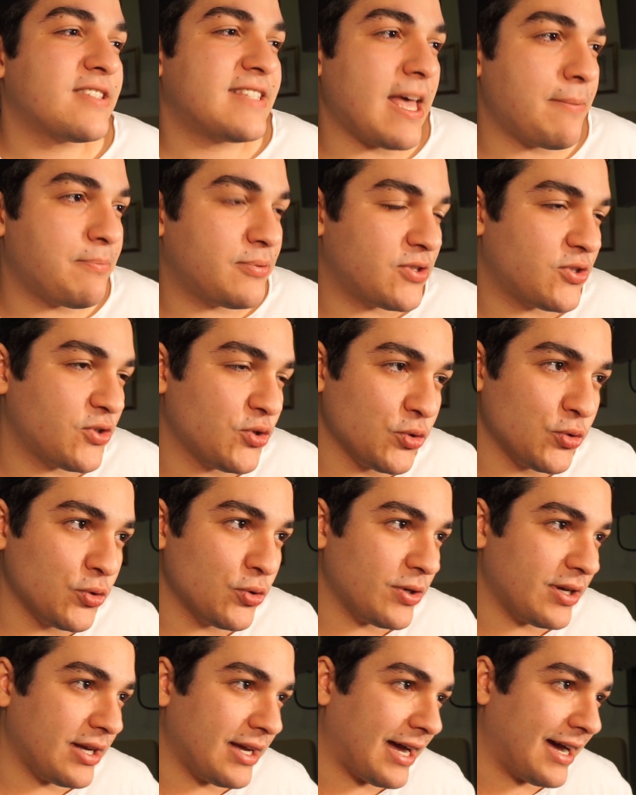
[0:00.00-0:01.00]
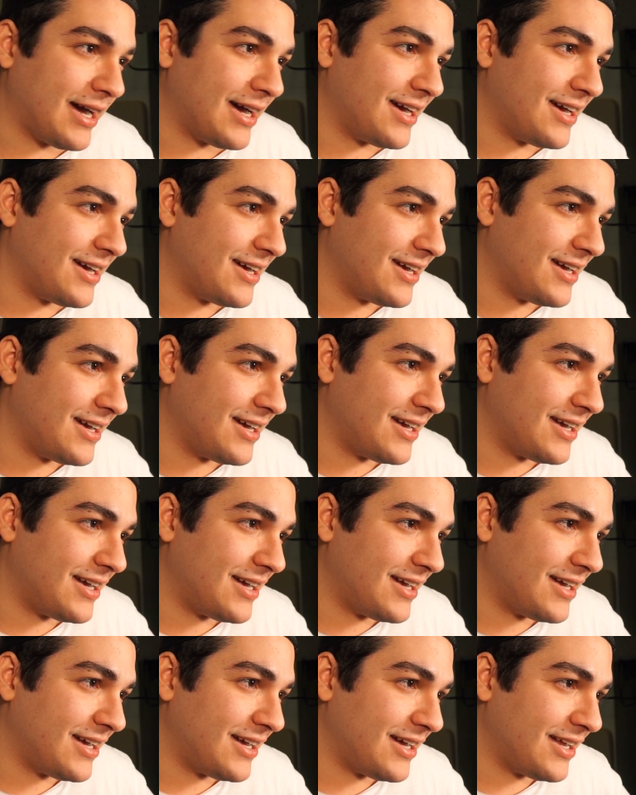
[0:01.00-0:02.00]
Steps True ha
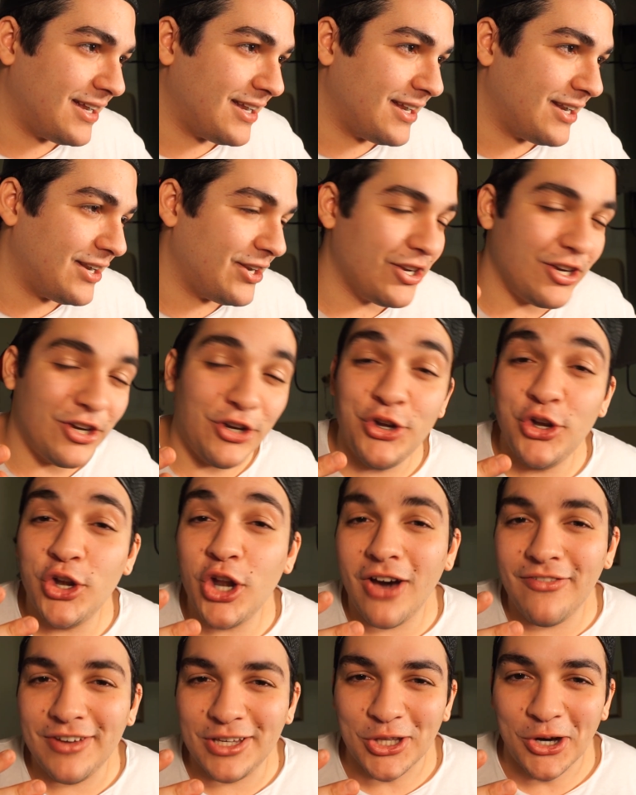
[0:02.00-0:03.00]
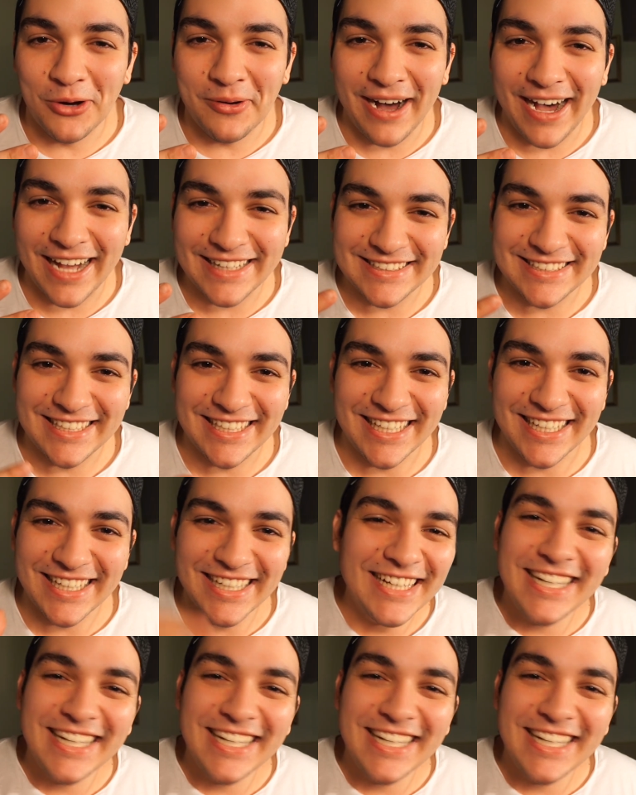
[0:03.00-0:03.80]
9 domande.